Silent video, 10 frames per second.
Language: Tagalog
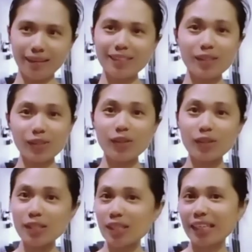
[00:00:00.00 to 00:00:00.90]
So,
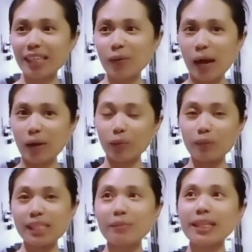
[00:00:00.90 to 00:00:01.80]
yun lang ginawa ko.
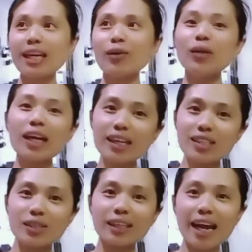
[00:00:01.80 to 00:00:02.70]
Basta bigla ko na lang kasi
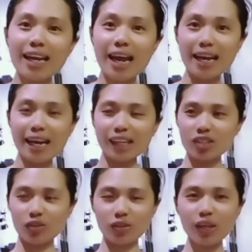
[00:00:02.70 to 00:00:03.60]
siyang naalala
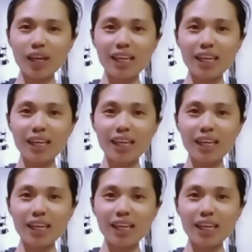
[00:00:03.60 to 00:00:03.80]
ngayon.